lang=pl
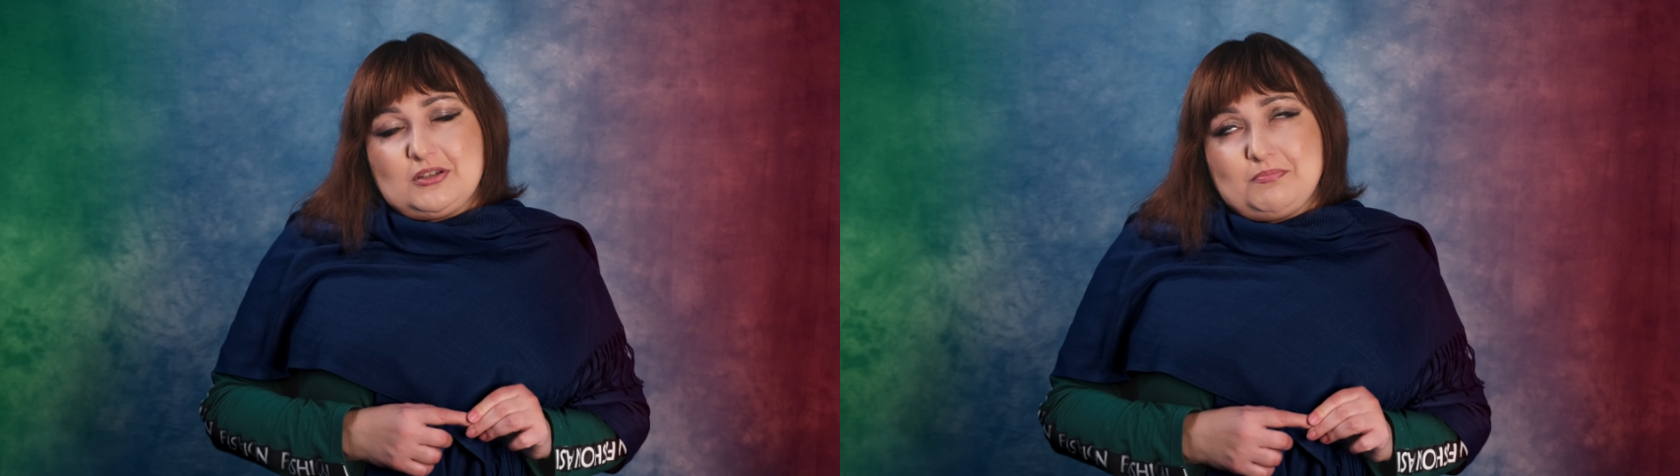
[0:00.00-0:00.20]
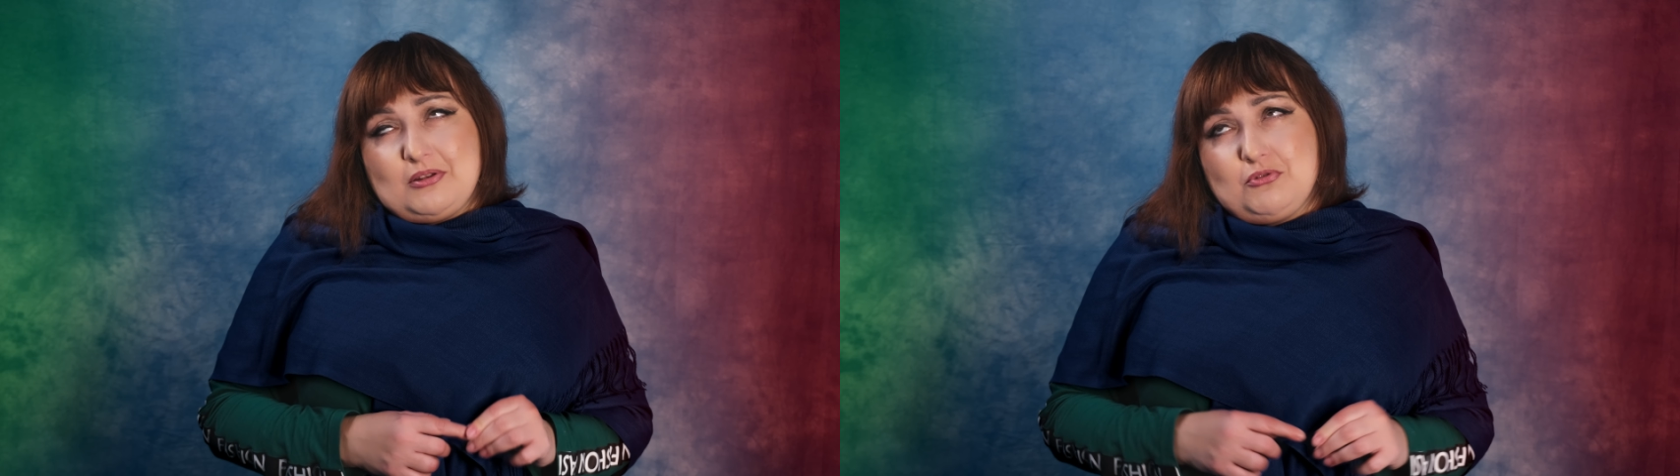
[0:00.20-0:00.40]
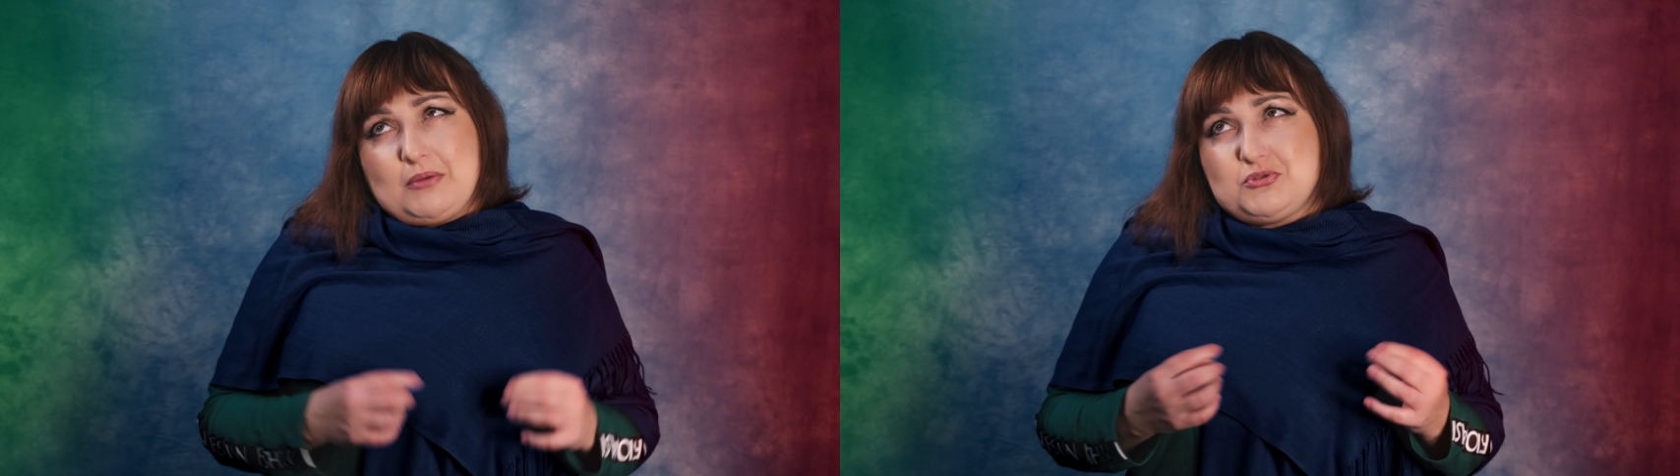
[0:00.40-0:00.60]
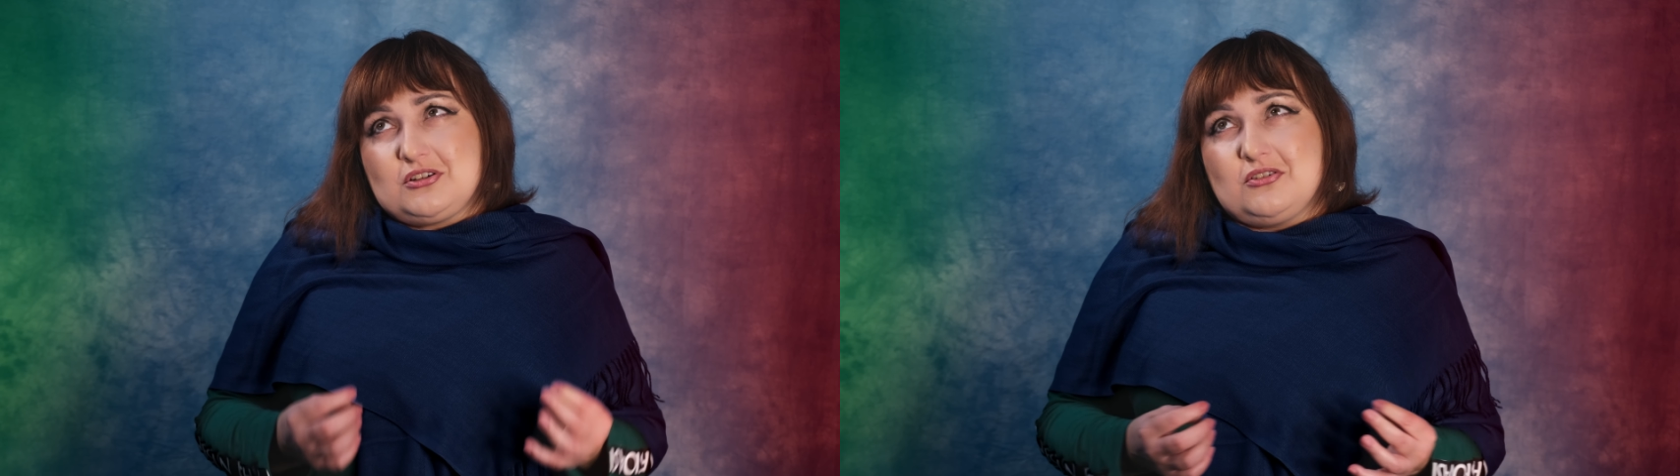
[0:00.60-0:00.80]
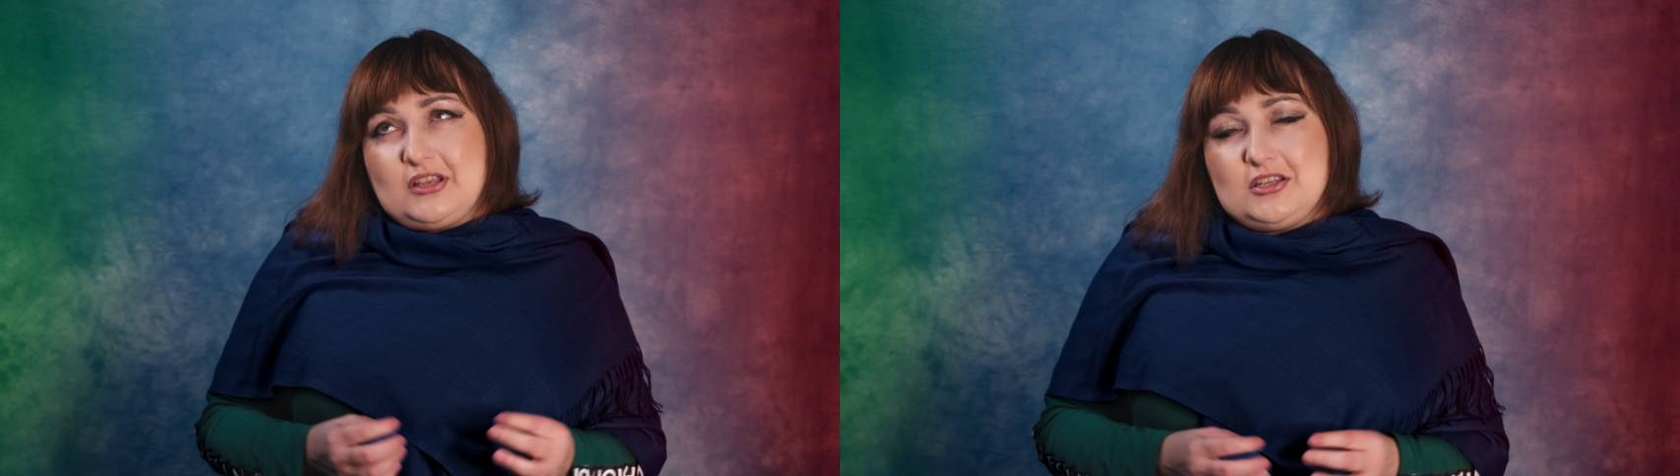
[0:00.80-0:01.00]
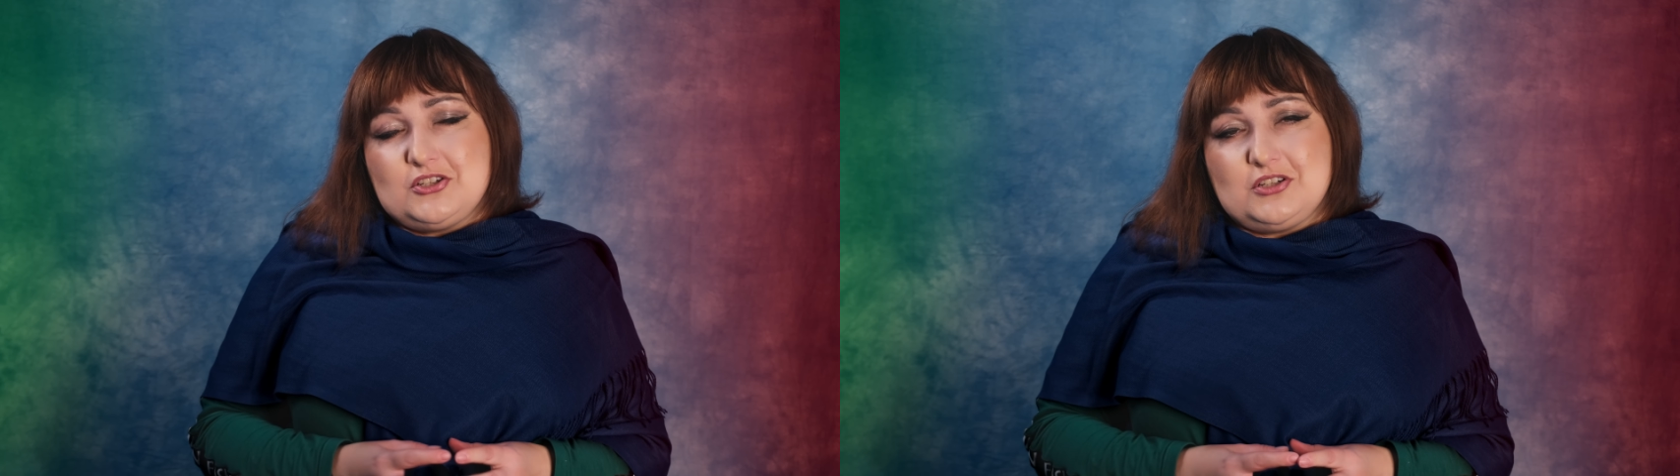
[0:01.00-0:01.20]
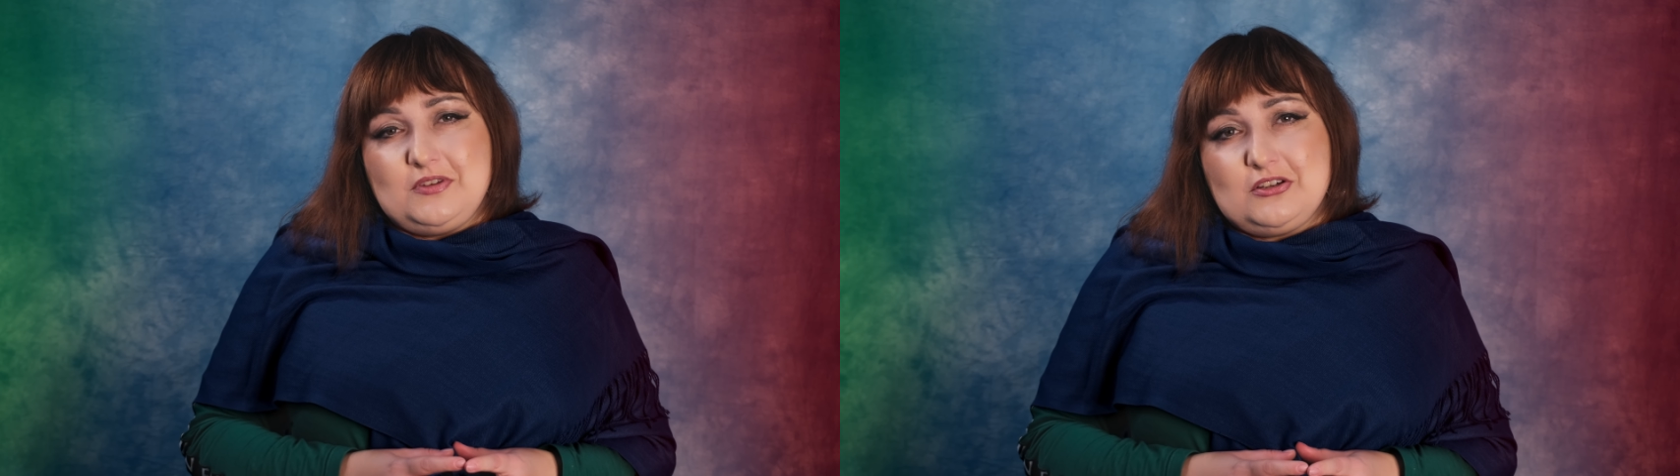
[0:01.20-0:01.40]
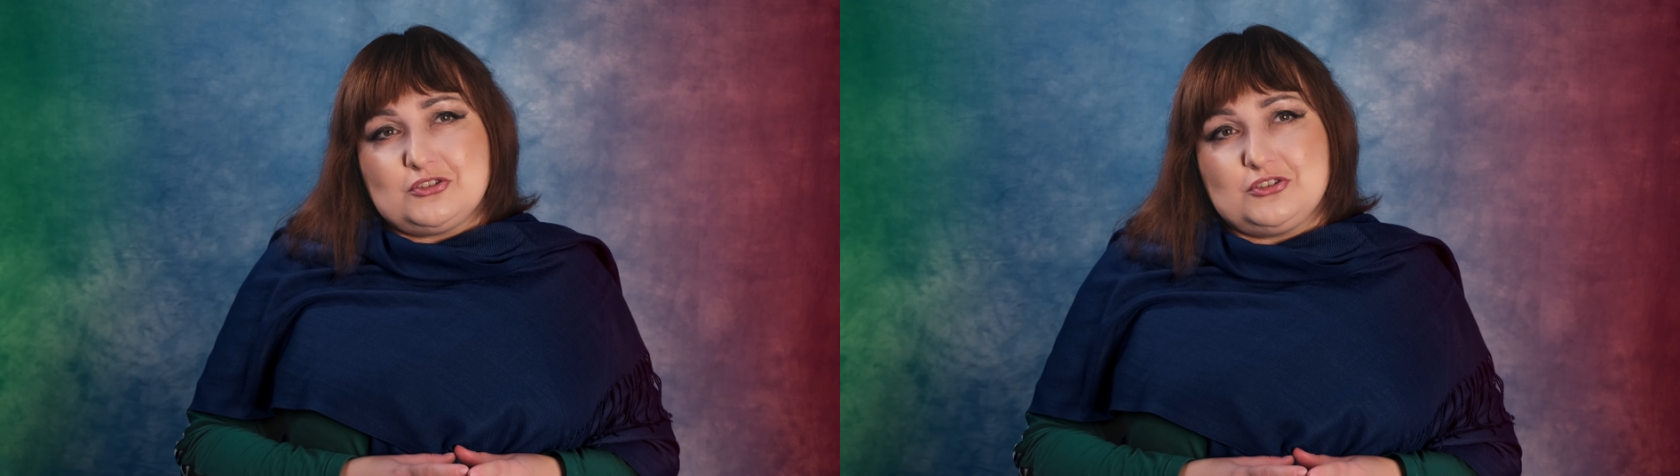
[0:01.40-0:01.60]
panuje przekonanie, że
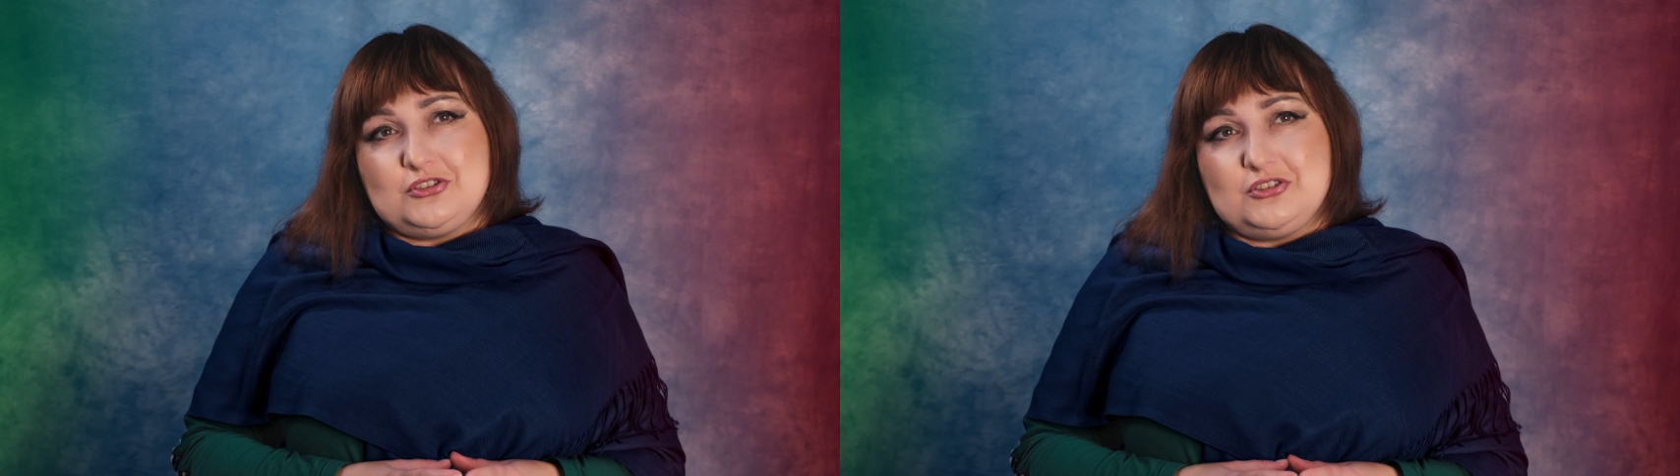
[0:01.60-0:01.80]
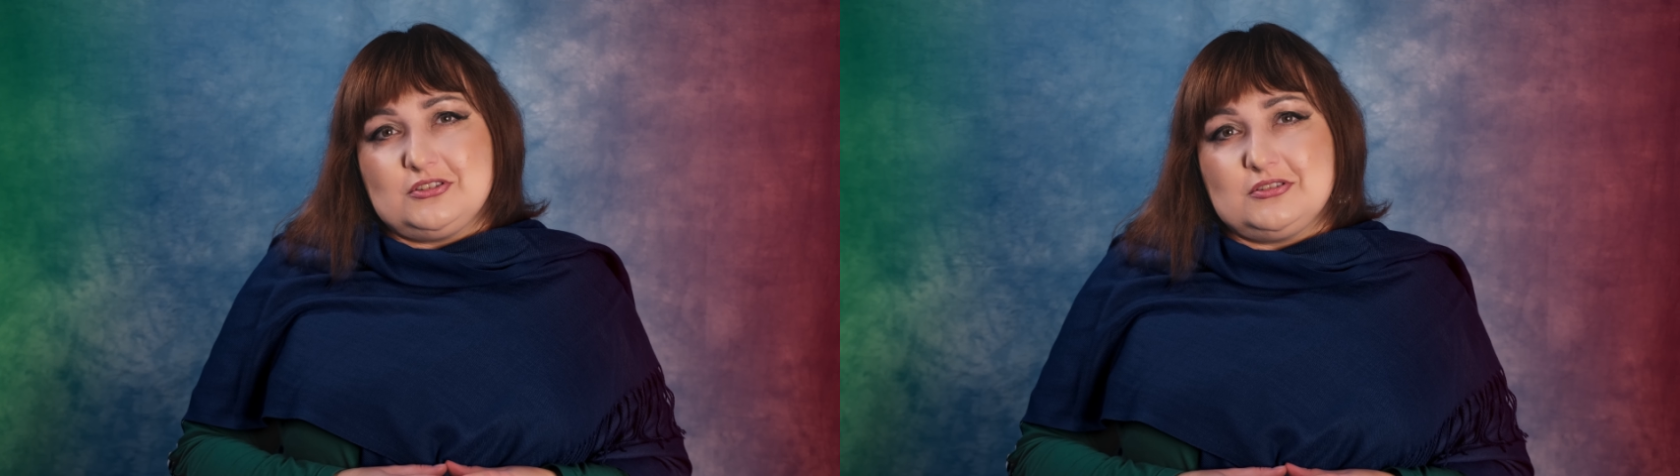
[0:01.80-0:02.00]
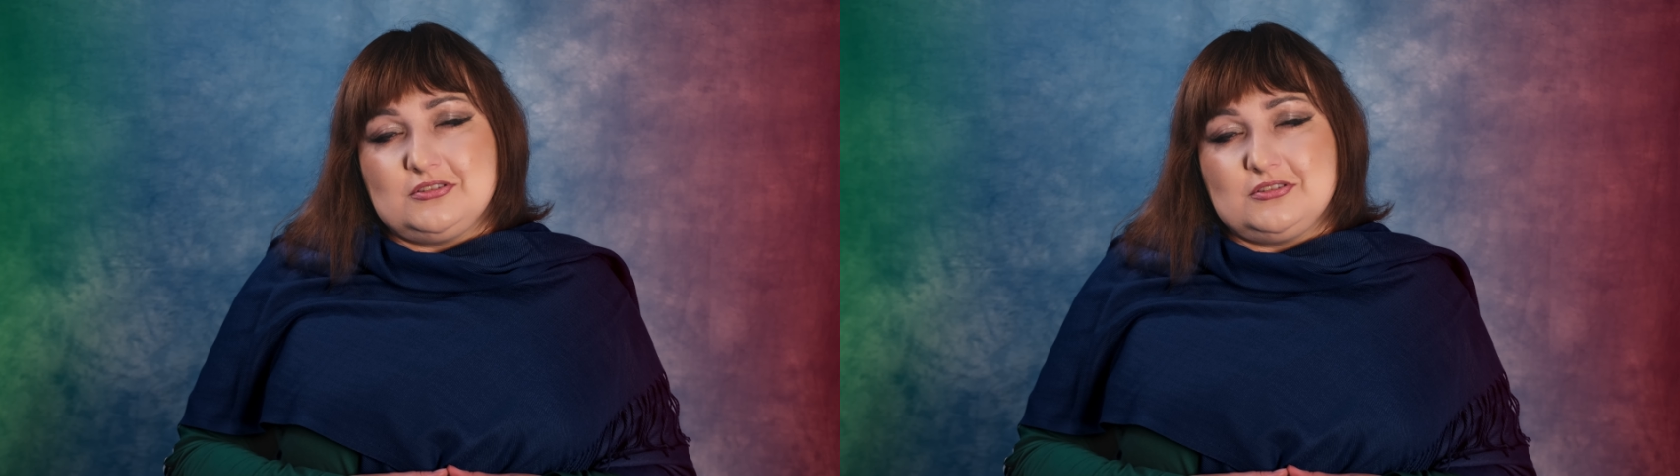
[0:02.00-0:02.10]
większość